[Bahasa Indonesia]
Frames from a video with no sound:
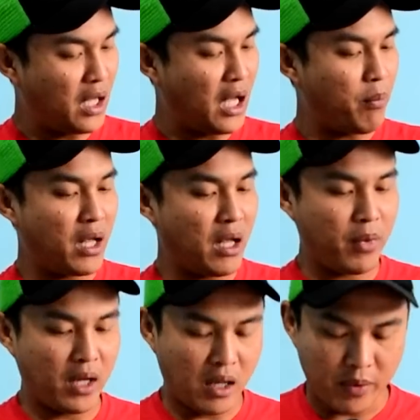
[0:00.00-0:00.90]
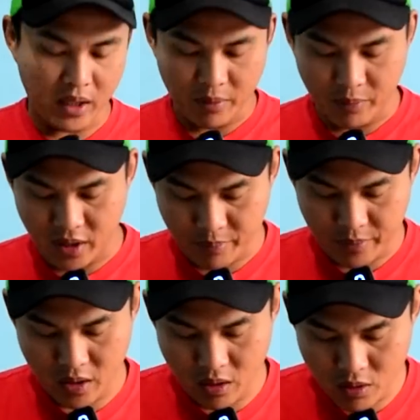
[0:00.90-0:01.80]
lengkap lengkap lengkap lengkap lengkap
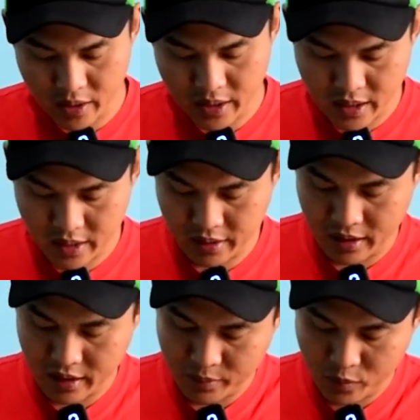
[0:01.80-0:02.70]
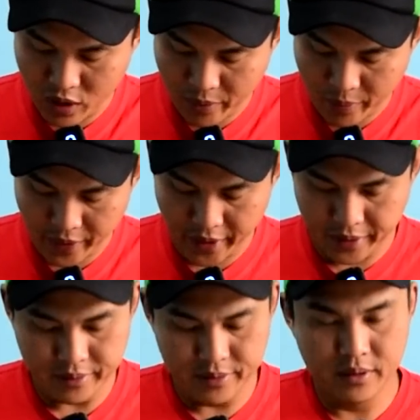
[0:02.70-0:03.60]
oke kita buka my
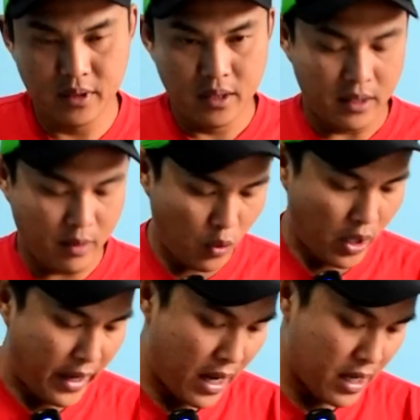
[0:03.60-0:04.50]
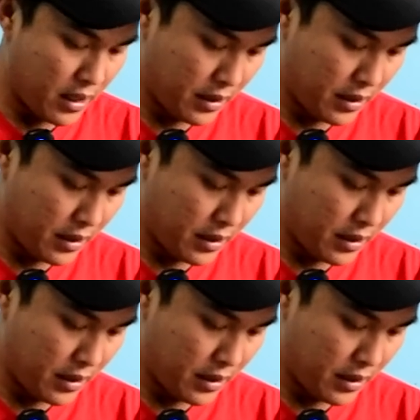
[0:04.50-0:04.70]
friend kita buka ya